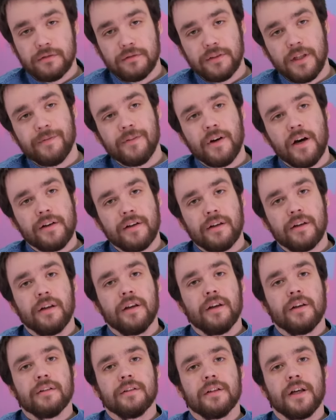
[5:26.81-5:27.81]
товары,
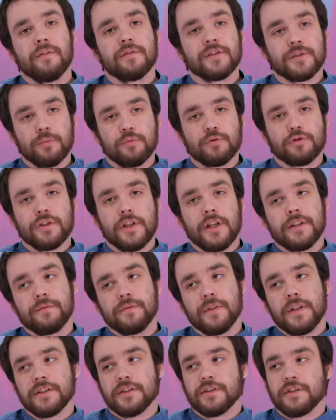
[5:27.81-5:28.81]
да, возбуждать в
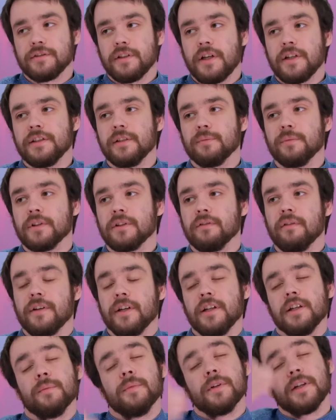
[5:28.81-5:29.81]
нас желание, мы
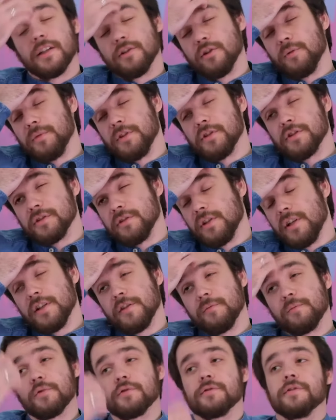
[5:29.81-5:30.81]
говорили об экономике
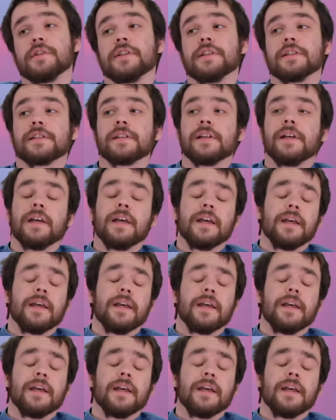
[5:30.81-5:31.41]
желания в прошлый раз.